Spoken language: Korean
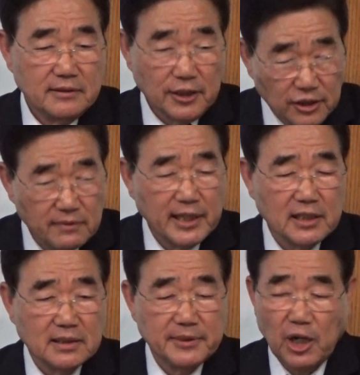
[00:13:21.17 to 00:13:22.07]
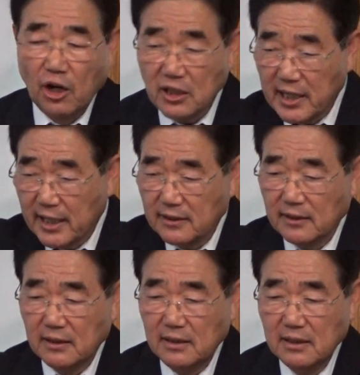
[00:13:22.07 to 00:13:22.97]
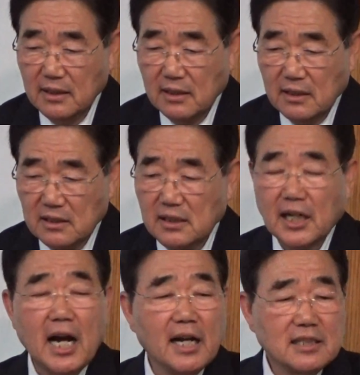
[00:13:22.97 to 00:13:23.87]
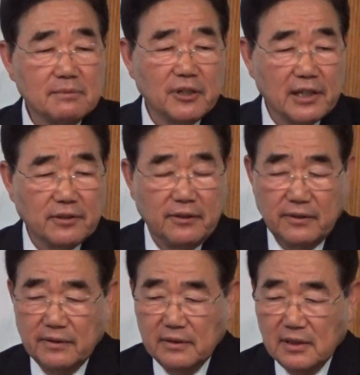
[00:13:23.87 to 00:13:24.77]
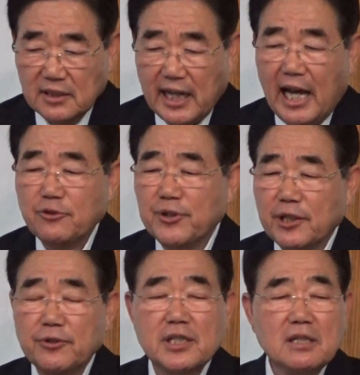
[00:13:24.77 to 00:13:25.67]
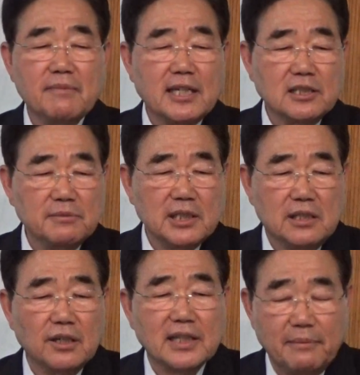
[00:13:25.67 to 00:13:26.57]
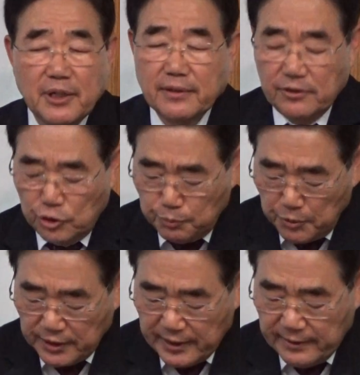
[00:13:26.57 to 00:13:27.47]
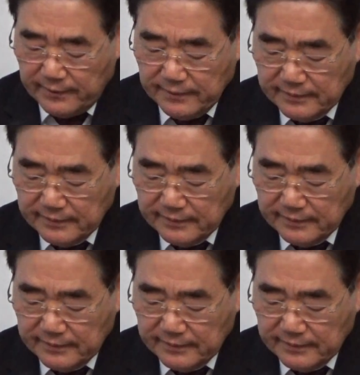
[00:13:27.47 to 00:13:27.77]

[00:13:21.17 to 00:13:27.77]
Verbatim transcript: 겪어봤기 때문에 어린아이들 이해가 안 갈지 몰라도 나중에라도 이 말씀이 기억나면 축복이에요.